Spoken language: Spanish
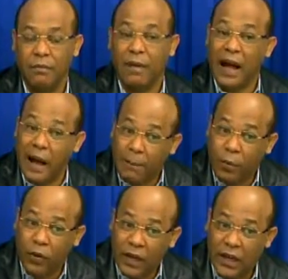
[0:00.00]
van a
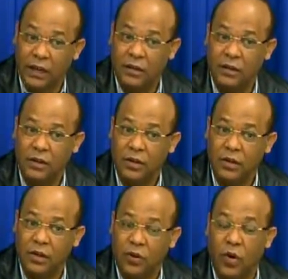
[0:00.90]
poder
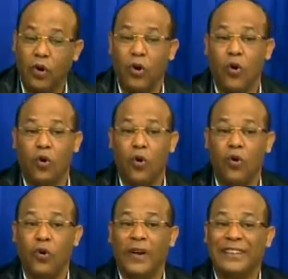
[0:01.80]
con lo,
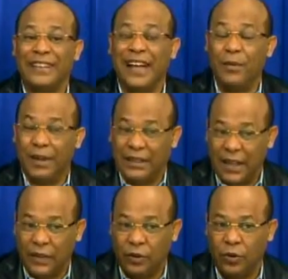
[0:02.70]
con lo que se está
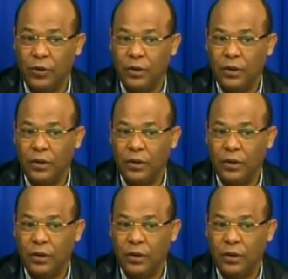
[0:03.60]
levantando